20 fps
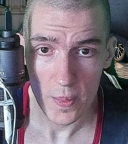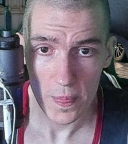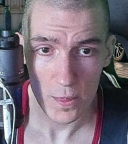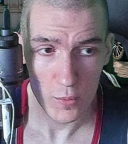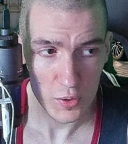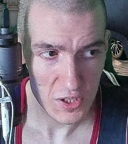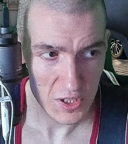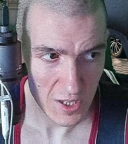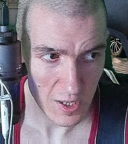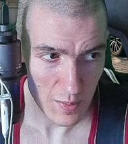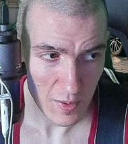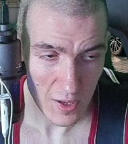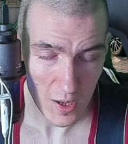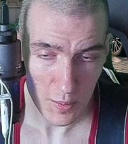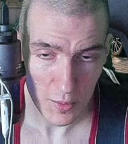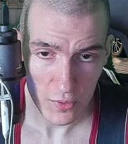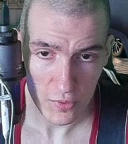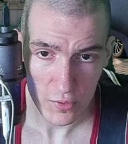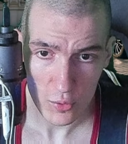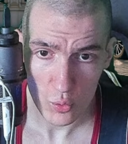20
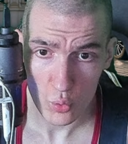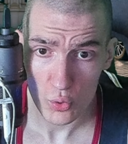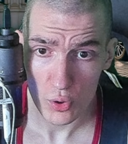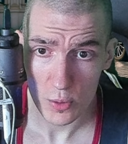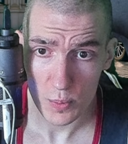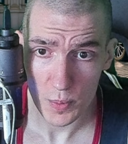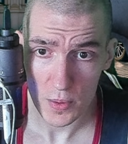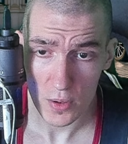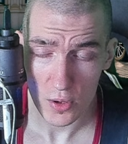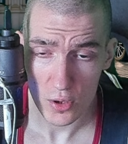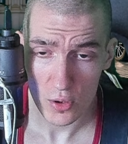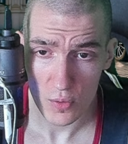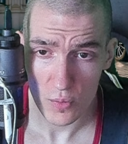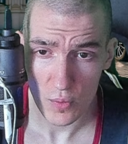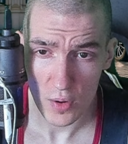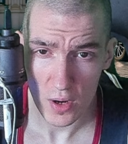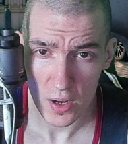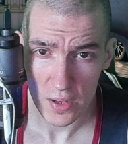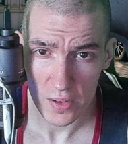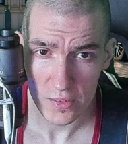мегабит в секунду, это примерно
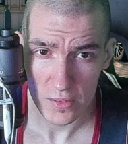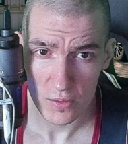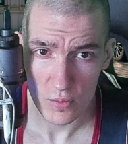2,